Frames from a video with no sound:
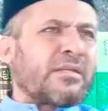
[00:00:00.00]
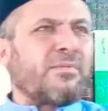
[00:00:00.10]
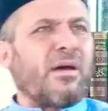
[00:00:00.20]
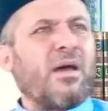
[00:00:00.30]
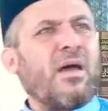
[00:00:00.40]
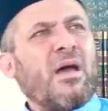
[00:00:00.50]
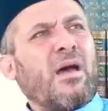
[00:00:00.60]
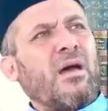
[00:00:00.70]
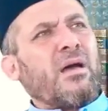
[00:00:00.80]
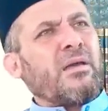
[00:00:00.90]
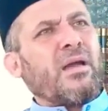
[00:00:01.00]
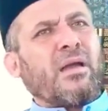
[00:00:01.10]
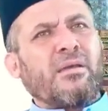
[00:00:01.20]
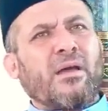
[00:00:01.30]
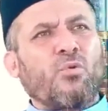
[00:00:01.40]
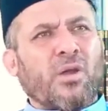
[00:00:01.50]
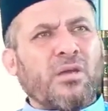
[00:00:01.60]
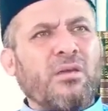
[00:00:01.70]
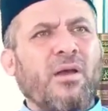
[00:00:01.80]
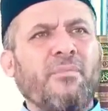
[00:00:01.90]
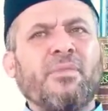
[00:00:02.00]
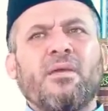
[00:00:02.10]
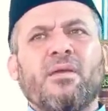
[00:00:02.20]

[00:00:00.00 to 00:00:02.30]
اسمها آه، يعني القرية